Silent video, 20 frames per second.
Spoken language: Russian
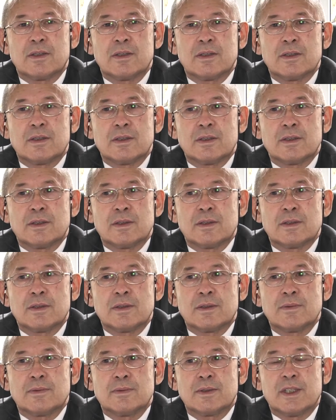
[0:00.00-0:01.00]
э,
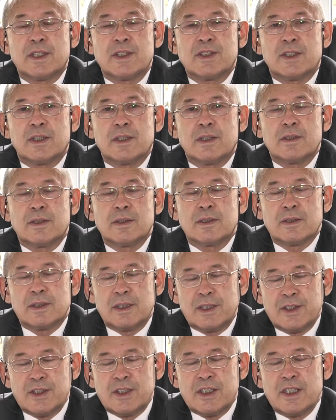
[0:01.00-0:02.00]
э
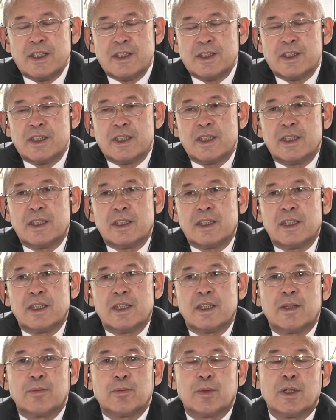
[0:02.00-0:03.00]
лицензии
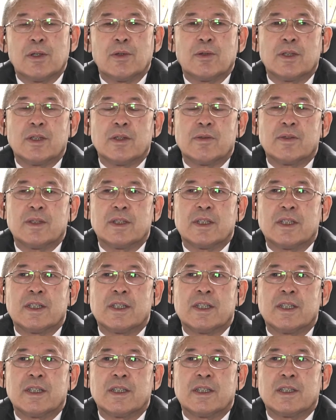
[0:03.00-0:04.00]
на определенные виды
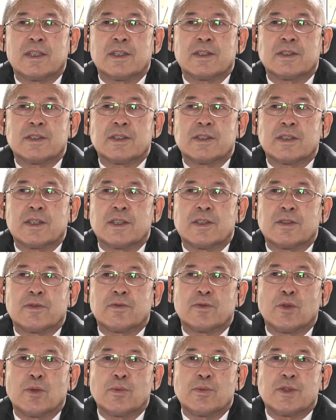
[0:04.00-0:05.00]
деятельности, значит,
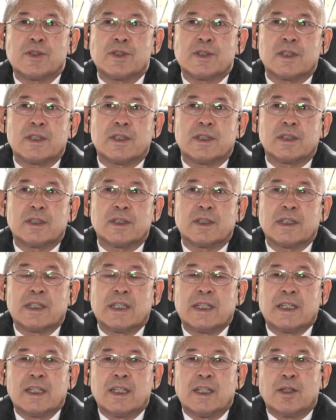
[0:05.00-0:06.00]
в том числе это
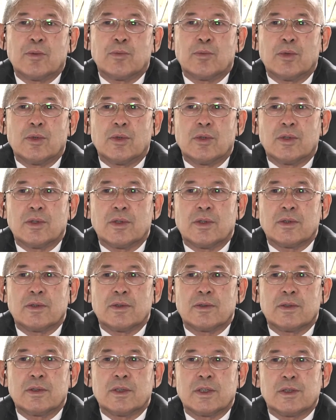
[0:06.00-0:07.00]
по
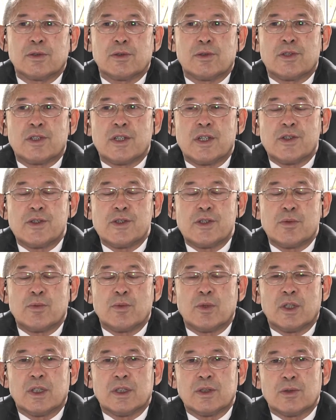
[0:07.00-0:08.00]

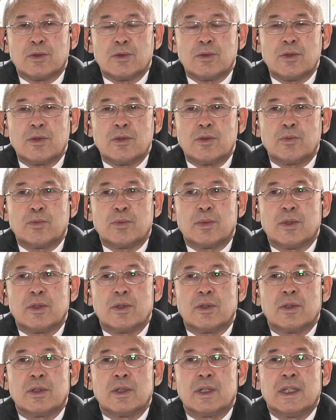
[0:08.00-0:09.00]
неразрушающему контролю,
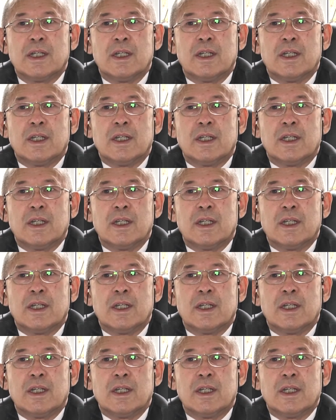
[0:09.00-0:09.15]
по